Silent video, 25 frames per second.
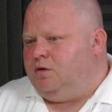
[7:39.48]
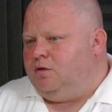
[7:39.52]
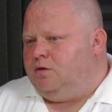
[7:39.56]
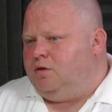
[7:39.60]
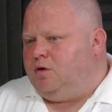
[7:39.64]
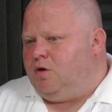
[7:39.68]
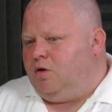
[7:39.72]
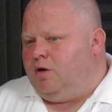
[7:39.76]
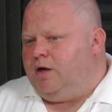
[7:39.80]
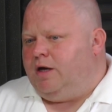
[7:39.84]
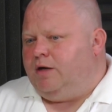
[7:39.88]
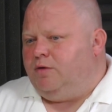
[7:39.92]

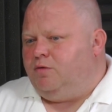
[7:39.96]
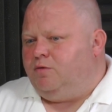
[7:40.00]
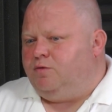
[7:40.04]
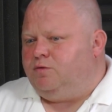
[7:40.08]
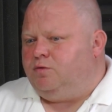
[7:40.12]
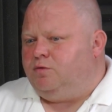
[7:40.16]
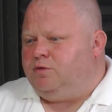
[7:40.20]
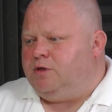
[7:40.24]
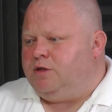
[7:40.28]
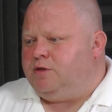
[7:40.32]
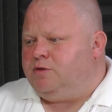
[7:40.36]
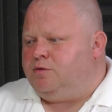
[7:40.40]
kolegów
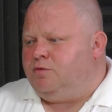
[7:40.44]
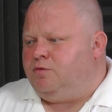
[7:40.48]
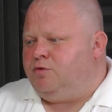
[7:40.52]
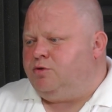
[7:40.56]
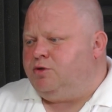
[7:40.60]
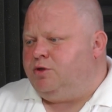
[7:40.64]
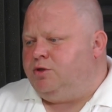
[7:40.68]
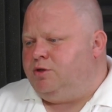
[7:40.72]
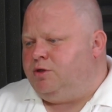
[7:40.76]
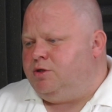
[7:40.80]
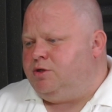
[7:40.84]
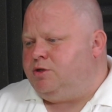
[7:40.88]
tutaj z
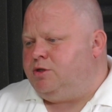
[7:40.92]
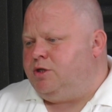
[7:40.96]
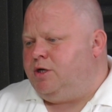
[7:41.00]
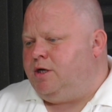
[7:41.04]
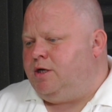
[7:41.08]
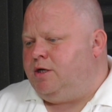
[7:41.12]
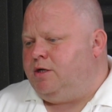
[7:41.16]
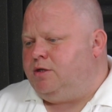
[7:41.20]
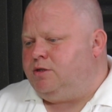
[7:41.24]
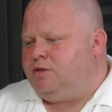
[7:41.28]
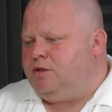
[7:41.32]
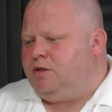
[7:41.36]
drużyny,
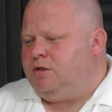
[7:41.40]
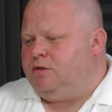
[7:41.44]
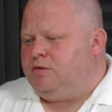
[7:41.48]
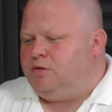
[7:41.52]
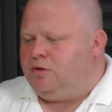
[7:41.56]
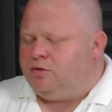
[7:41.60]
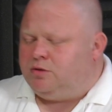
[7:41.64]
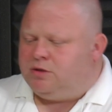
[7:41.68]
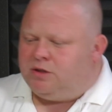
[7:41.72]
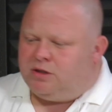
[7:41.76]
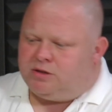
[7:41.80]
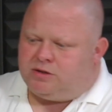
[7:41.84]
że, że
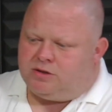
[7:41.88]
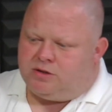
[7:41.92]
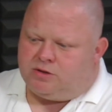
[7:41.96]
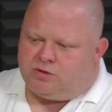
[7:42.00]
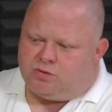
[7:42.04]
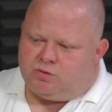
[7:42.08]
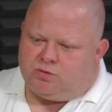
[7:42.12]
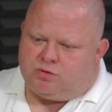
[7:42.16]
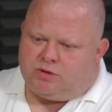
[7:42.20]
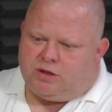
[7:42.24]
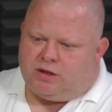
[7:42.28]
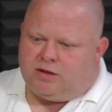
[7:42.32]
no ty jesteś
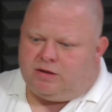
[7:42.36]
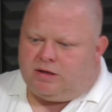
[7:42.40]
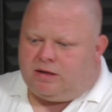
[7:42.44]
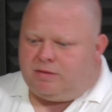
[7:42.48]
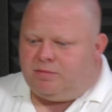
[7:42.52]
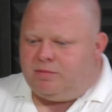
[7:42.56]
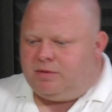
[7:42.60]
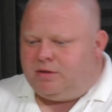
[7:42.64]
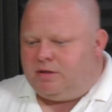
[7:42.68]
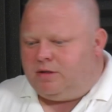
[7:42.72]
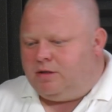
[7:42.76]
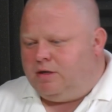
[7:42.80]
tutaj
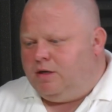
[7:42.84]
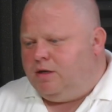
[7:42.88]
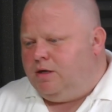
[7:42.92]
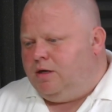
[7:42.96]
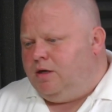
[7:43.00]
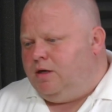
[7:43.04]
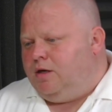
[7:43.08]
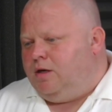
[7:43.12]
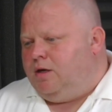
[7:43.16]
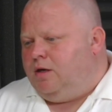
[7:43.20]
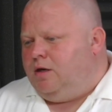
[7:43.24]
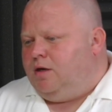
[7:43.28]
jakby
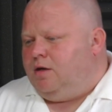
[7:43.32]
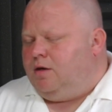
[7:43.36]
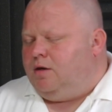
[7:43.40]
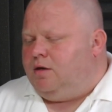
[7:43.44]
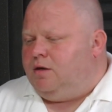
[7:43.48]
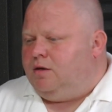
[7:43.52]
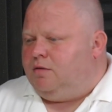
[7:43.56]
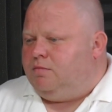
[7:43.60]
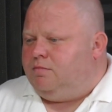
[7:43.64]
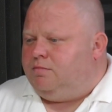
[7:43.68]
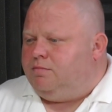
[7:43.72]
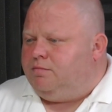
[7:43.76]

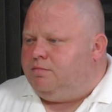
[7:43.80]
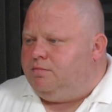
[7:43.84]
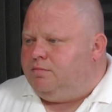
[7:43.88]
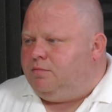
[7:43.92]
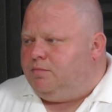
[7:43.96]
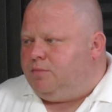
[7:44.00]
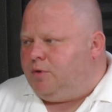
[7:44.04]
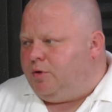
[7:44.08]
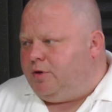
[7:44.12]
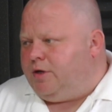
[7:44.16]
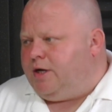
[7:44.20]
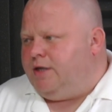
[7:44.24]

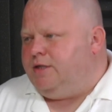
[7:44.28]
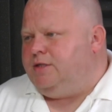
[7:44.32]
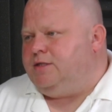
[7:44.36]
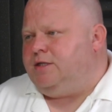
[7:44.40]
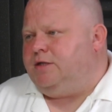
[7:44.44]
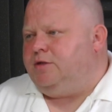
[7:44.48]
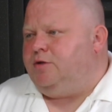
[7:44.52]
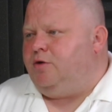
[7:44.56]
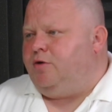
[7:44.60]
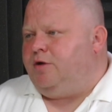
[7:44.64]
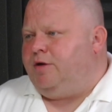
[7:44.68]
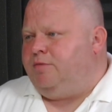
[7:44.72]

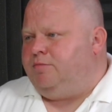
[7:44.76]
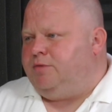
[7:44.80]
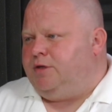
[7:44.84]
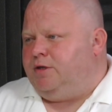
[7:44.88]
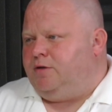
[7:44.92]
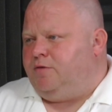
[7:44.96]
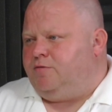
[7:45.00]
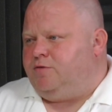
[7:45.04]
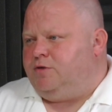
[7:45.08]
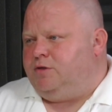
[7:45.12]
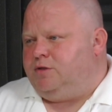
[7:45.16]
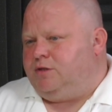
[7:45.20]
organizatorem
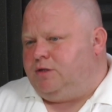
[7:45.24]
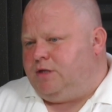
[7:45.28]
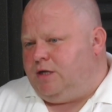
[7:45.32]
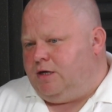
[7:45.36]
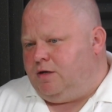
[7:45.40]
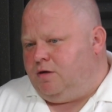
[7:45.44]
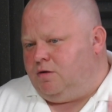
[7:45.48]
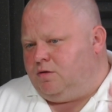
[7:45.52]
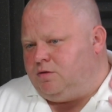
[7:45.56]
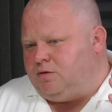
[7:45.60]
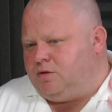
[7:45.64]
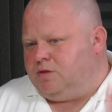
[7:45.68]
tego
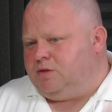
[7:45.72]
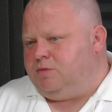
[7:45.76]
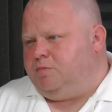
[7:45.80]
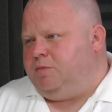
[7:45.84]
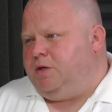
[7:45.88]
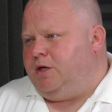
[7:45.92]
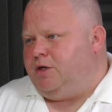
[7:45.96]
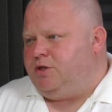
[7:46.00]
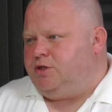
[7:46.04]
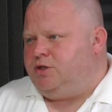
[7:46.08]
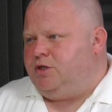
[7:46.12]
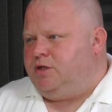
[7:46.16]
wszystkiego. To jest
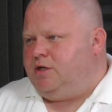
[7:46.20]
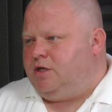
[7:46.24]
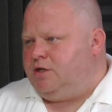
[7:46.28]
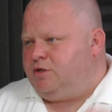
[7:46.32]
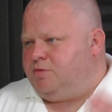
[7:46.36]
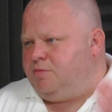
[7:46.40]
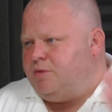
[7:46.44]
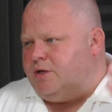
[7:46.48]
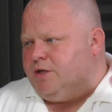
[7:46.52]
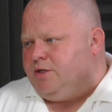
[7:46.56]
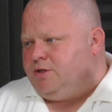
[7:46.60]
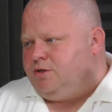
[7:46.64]
pierwszy
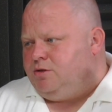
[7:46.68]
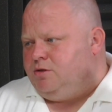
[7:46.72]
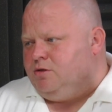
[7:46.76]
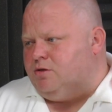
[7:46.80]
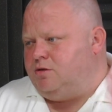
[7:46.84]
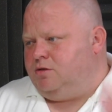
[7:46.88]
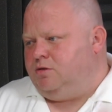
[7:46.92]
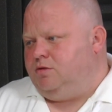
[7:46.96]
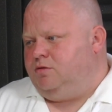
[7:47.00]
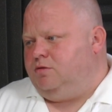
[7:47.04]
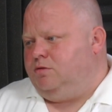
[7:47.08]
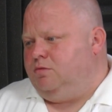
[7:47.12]
nasz mecz.
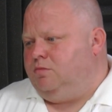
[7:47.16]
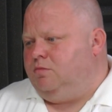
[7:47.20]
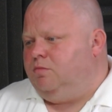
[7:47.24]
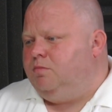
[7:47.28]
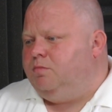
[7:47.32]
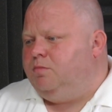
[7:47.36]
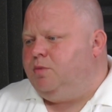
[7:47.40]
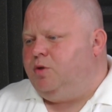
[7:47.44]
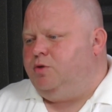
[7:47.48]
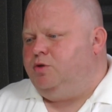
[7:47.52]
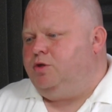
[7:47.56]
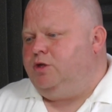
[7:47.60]

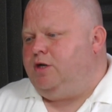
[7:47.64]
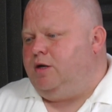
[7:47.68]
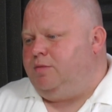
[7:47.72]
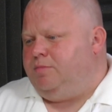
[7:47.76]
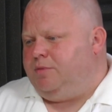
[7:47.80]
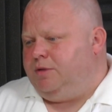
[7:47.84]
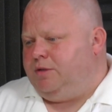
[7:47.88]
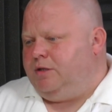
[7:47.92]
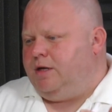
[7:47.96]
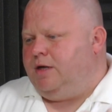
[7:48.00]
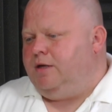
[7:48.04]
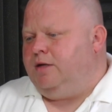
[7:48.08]
Bądź
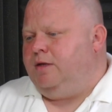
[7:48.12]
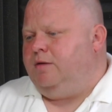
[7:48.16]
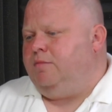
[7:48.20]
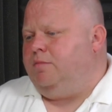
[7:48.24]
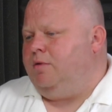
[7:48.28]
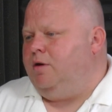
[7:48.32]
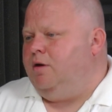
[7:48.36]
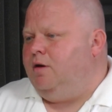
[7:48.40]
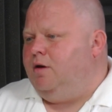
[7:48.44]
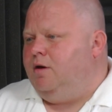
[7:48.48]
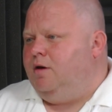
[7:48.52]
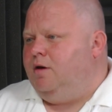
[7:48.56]
kapitanem.